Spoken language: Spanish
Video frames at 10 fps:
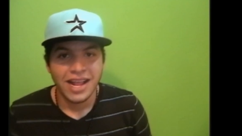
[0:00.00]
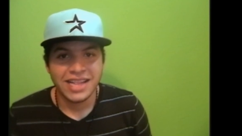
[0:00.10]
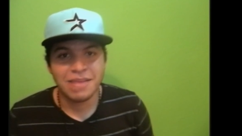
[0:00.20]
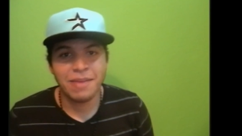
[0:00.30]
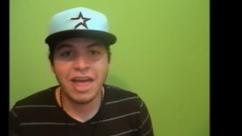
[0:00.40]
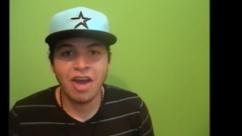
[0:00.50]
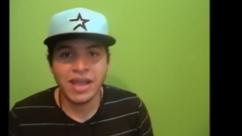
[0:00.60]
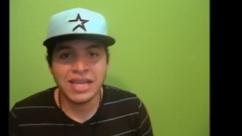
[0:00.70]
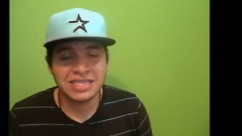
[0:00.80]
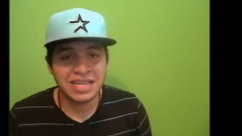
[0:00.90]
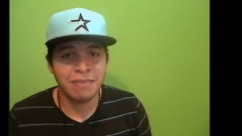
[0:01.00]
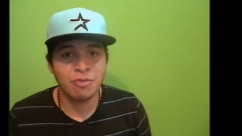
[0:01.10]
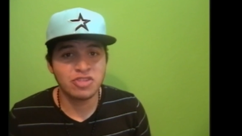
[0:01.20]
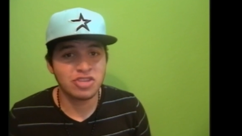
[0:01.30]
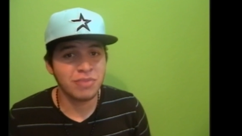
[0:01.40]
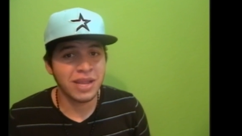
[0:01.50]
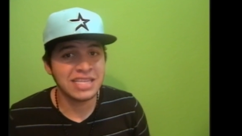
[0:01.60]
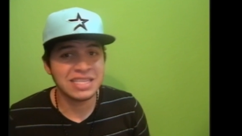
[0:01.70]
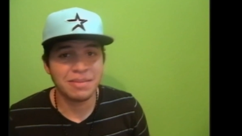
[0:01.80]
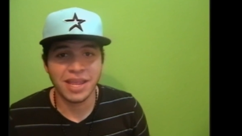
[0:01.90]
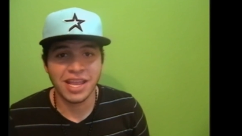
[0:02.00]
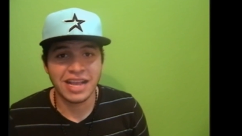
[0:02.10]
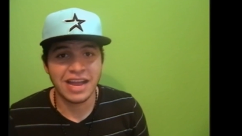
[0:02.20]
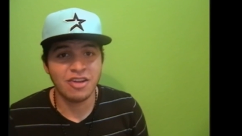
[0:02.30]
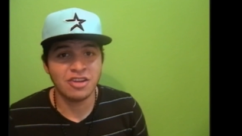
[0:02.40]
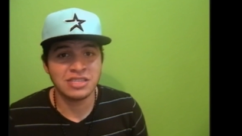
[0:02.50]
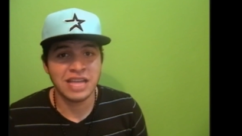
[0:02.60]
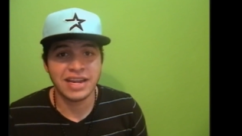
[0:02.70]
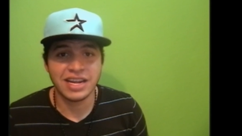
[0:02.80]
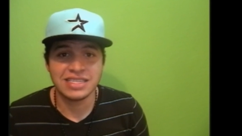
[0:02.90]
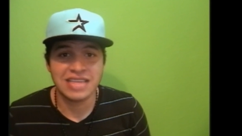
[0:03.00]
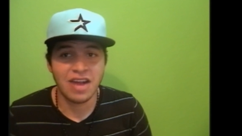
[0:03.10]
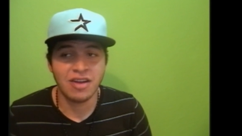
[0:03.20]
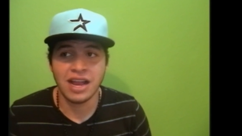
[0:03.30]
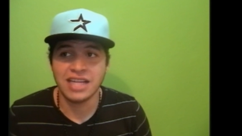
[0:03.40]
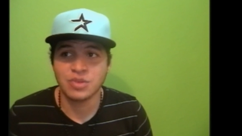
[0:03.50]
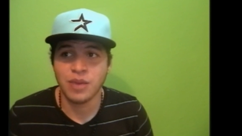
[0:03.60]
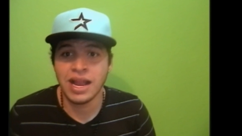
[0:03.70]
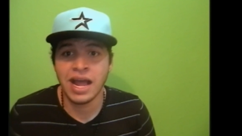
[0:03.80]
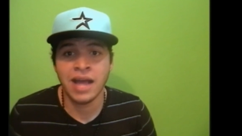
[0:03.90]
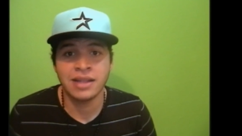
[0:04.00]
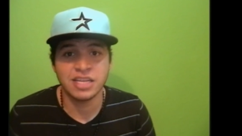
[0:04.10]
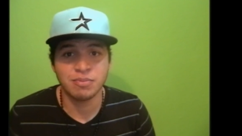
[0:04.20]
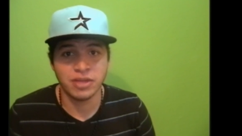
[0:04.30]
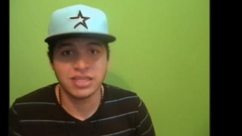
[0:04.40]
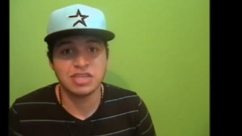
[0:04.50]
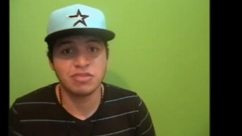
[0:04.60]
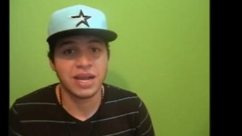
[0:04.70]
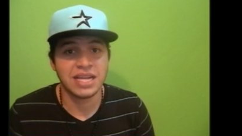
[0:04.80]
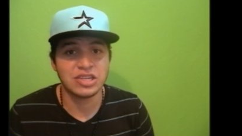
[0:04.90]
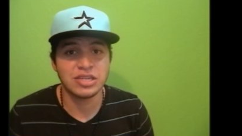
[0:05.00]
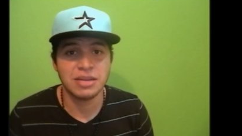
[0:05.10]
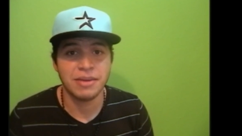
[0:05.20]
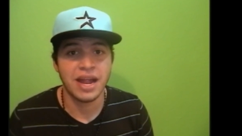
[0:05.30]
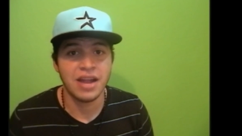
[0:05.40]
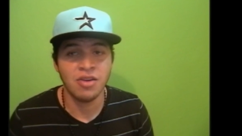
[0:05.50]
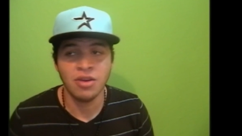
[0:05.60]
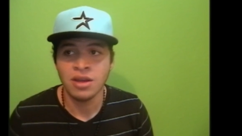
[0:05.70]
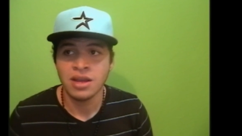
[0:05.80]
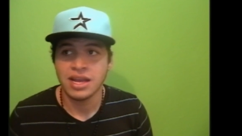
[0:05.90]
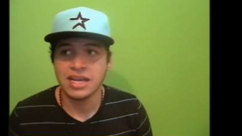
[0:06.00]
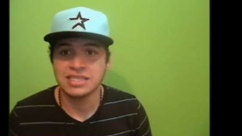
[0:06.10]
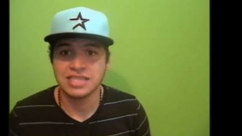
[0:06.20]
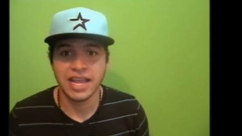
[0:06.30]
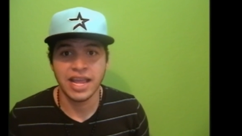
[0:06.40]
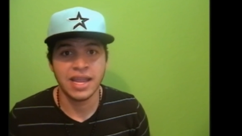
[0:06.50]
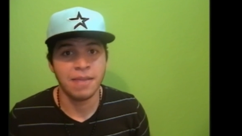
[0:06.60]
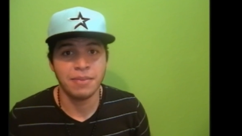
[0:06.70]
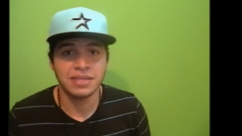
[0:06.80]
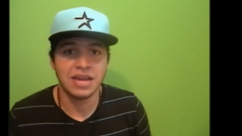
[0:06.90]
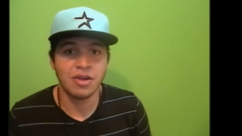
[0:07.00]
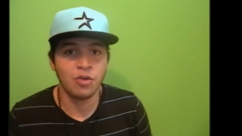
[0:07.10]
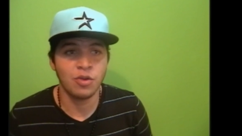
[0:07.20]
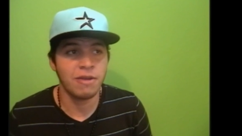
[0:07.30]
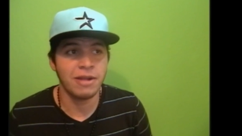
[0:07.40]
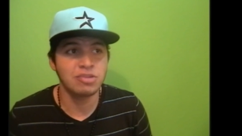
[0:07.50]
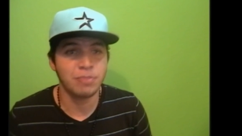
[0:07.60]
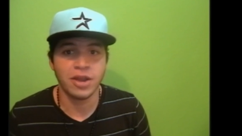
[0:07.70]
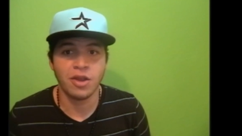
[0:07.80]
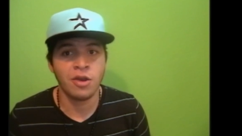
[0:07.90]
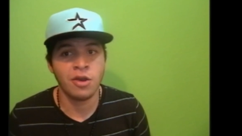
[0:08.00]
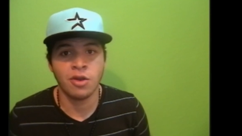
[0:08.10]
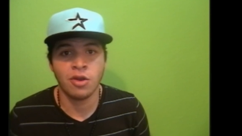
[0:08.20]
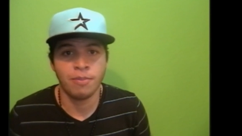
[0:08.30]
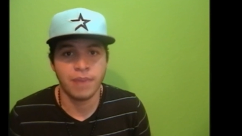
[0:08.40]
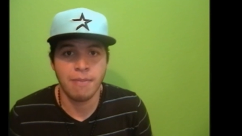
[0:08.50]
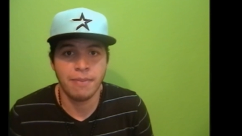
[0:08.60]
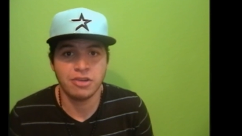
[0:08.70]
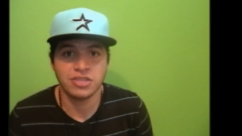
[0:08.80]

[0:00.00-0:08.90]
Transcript: El tema de hoy es que muchos miles de mexicanos ya regresaron a la escuela después de sus vacaciones de verano este, y empezaron un nivel superior o prepa o